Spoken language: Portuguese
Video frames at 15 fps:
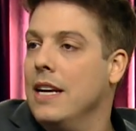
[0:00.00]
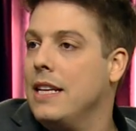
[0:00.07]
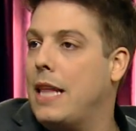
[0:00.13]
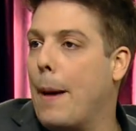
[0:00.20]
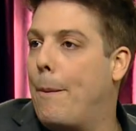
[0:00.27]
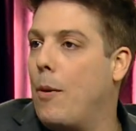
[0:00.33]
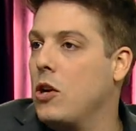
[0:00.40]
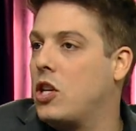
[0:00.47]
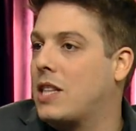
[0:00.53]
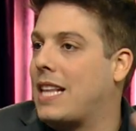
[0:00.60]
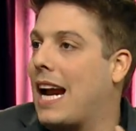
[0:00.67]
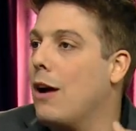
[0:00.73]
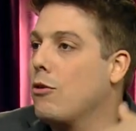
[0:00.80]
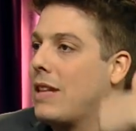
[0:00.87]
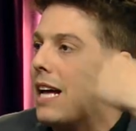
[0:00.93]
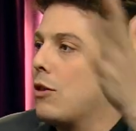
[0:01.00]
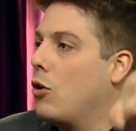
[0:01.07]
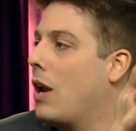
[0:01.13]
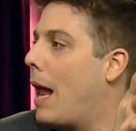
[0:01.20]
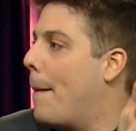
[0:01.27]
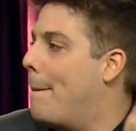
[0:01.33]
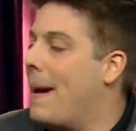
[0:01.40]
depois de trair o Dado
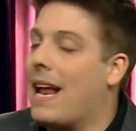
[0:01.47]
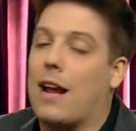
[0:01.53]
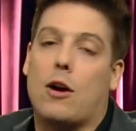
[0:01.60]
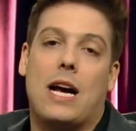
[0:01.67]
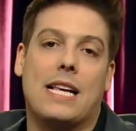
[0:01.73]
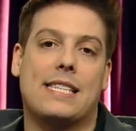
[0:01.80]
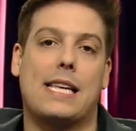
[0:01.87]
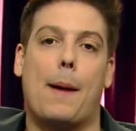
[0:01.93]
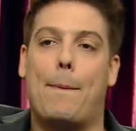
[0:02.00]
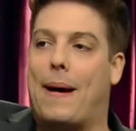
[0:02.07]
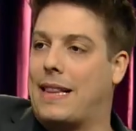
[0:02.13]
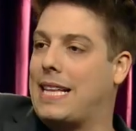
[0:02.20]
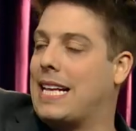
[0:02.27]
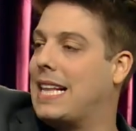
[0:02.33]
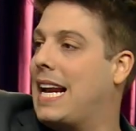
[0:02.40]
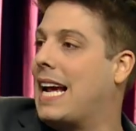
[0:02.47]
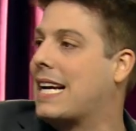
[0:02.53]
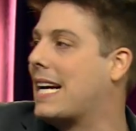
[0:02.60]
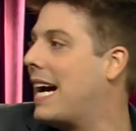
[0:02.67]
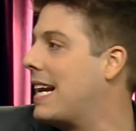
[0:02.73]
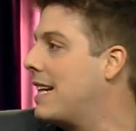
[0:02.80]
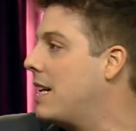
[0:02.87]
Labella com a sapatada na
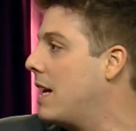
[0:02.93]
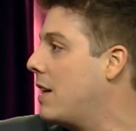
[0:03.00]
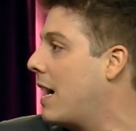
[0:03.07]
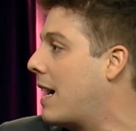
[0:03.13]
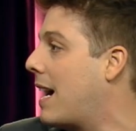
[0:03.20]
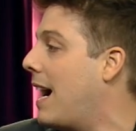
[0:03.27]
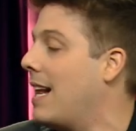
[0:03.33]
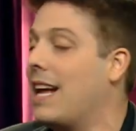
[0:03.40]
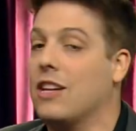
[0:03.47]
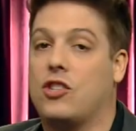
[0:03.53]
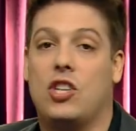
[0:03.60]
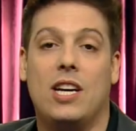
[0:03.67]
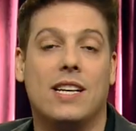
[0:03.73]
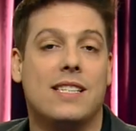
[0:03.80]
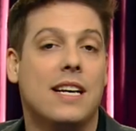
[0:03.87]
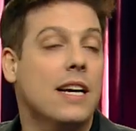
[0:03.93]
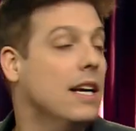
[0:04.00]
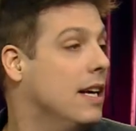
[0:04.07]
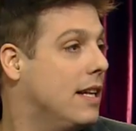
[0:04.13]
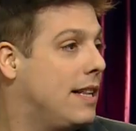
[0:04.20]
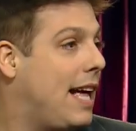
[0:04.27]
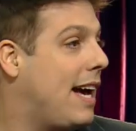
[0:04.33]
cara da, da Carla Dias.
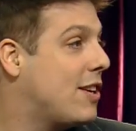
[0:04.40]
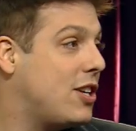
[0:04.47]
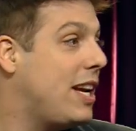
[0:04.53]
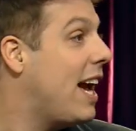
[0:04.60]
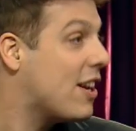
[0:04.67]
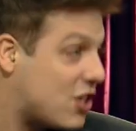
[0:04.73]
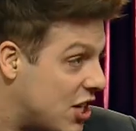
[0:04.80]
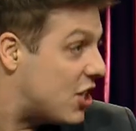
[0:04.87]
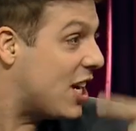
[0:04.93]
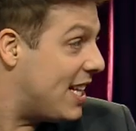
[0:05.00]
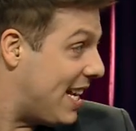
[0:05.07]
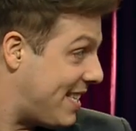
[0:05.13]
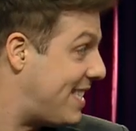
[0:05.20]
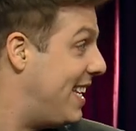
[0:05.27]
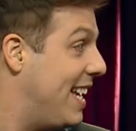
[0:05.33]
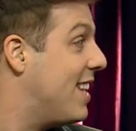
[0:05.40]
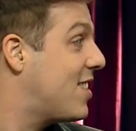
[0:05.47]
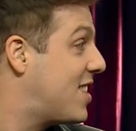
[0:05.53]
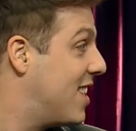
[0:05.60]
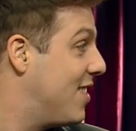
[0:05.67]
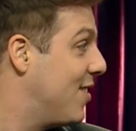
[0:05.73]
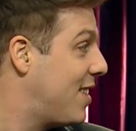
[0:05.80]
Né? E a gente ainda
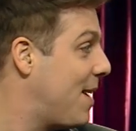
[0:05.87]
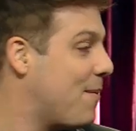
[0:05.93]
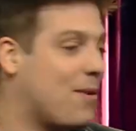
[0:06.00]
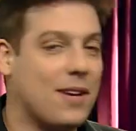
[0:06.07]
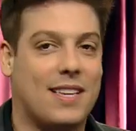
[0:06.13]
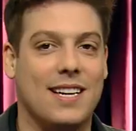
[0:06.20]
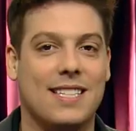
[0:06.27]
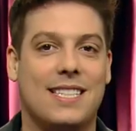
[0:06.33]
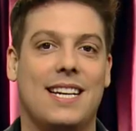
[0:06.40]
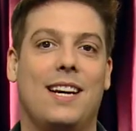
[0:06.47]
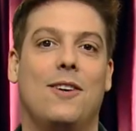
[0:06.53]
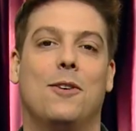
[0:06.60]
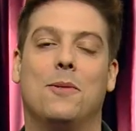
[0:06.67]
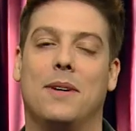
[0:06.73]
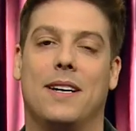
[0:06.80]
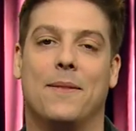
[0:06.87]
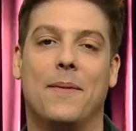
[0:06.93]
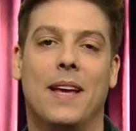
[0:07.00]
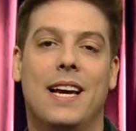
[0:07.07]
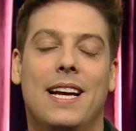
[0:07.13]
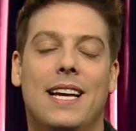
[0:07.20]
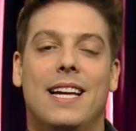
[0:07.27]
assiste, não tem importância nenhuma.
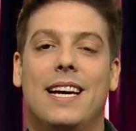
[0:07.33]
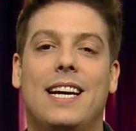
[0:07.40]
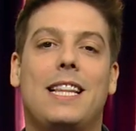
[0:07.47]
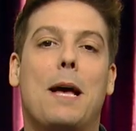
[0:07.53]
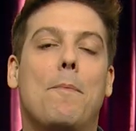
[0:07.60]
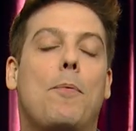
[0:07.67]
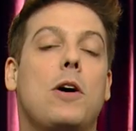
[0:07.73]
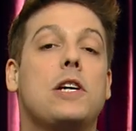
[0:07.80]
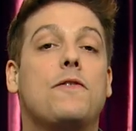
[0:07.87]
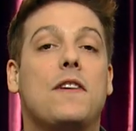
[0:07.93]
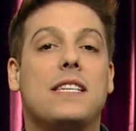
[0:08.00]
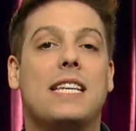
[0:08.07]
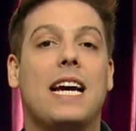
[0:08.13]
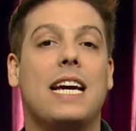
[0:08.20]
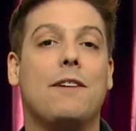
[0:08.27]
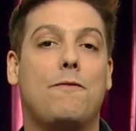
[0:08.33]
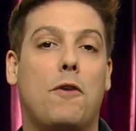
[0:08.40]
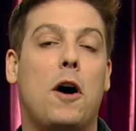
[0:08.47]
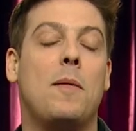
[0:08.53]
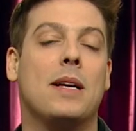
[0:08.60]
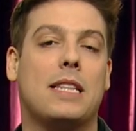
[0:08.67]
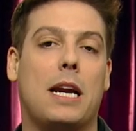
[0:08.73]
E depois de fazer a
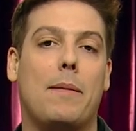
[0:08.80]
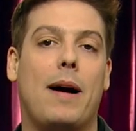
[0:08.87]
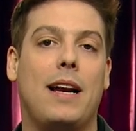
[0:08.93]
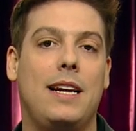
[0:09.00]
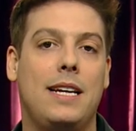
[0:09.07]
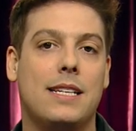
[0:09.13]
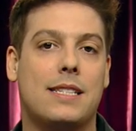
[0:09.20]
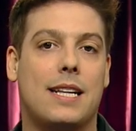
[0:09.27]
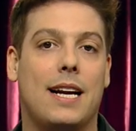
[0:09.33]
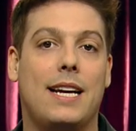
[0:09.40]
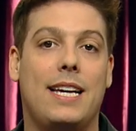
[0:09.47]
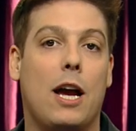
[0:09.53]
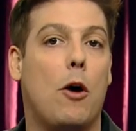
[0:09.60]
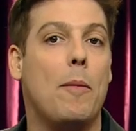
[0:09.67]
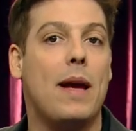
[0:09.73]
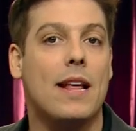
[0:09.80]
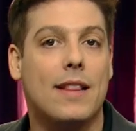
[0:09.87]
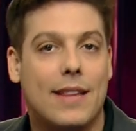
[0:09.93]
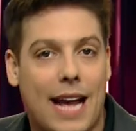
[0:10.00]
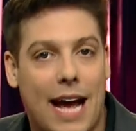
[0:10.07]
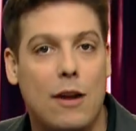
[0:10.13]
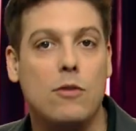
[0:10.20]
reforma trabalhista e
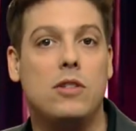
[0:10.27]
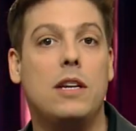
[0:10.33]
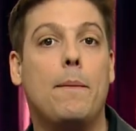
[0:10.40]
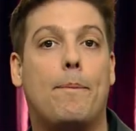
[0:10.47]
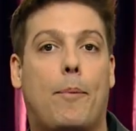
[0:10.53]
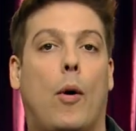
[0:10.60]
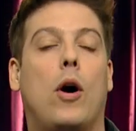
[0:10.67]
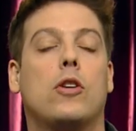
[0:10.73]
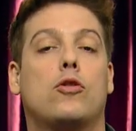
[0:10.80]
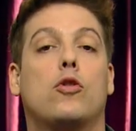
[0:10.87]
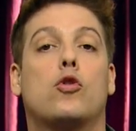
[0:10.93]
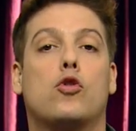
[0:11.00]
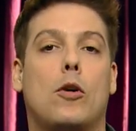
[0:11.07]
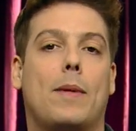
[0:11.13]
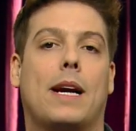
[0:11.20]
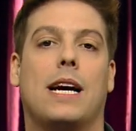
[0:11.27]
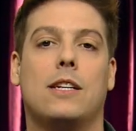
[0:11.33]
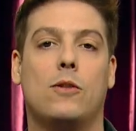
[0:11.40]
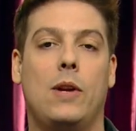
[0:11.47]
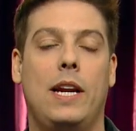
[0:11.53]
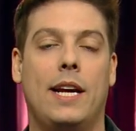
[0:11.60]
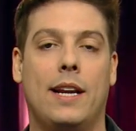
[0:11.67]
aumentar os impostos sobre a
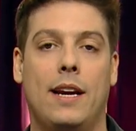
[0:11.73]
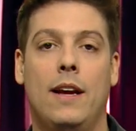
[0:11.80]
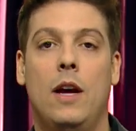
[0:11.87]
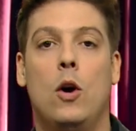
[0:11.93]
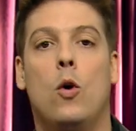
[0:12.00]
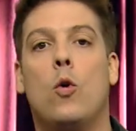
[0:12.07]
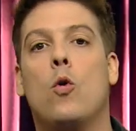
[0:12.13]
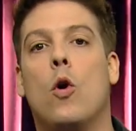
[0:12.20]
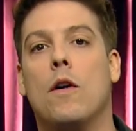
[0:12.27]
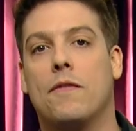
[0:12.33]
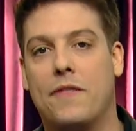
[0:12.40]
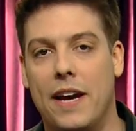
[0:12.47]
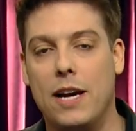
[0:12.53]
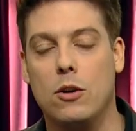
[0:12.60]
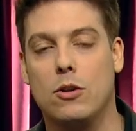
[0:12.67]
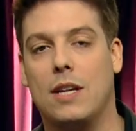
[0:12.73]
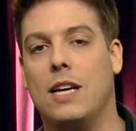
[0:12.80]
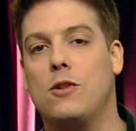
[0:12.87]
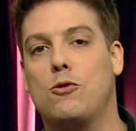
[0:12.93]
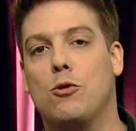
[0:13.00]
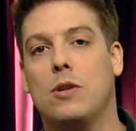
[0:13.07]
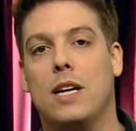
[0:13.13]
gasolina, o governo está
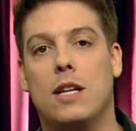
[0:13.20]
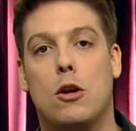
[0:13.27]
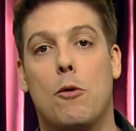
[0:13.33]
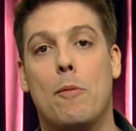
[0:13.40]
estudando